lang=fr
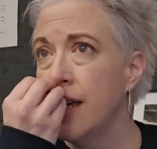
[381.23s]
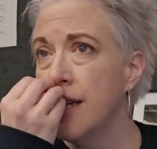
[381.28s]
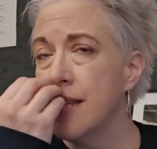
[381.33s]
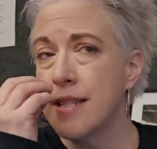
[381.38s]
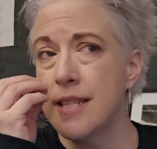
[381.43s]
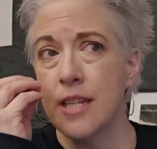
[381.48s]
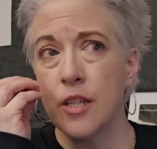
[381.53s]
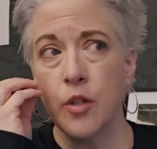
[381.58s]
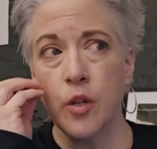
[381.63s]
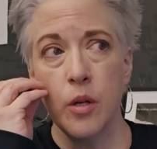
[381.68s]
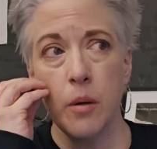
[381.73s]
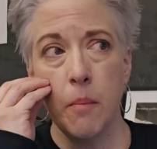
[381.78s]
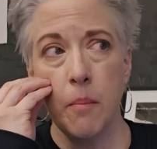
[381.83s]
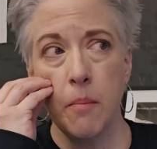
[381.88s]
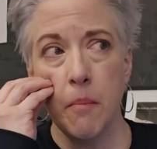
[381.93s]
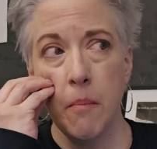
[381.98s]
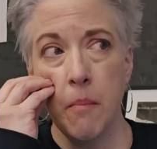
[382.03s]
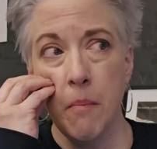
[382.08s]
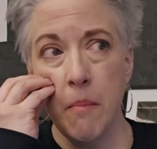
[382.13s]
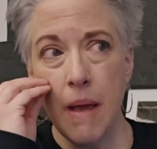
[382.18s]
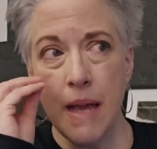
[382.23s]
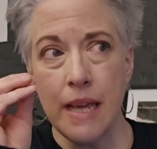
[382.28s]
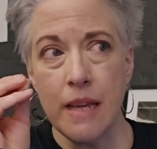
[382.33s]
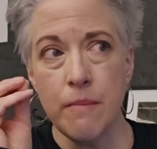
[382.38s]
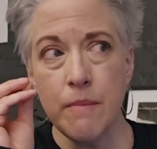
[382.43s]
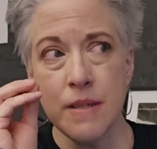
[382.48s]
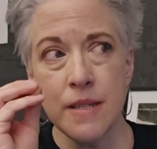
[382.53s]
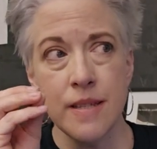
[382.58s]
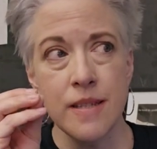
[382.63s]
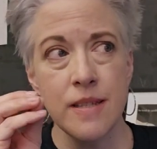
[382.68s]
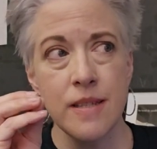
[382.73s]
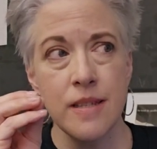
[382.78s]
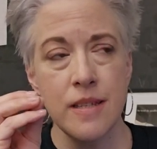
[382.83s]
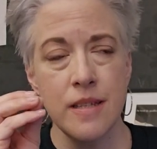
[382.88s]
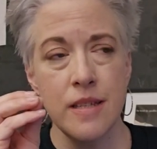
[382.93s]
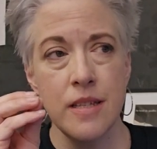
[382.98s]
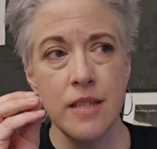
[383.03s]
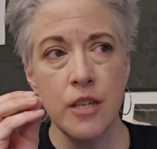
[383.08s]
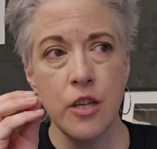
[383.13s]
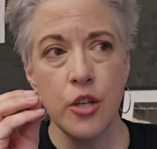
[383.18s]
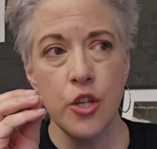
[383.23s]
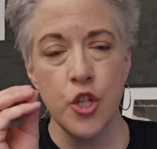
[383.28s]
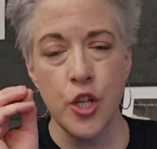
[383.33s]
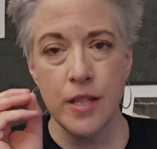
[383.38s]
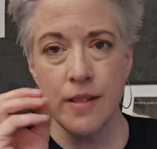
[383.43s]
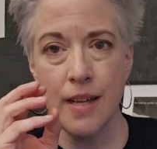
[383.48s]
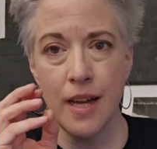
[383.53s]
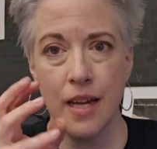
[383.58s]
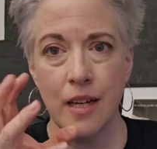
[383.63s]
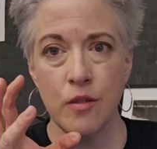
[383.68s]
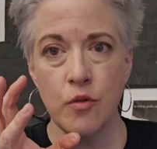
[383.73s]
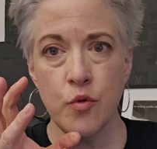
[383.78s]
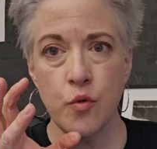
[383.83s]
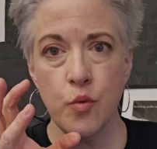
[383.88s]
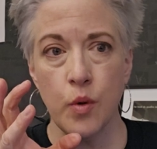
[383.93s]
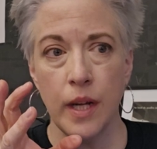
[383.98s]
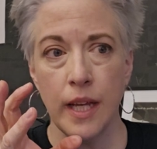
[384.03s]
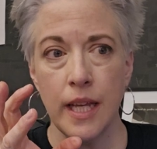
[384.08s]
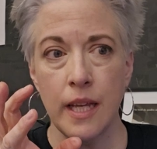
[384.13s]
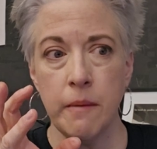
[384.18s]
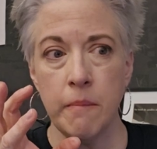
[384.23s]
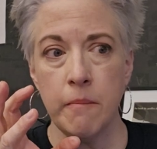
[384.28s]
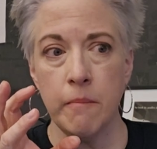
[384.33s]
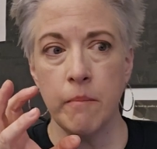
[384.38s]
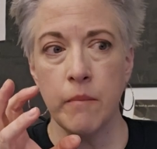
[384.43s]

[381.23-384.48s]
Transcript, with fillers: c'est que même si j'étais entourée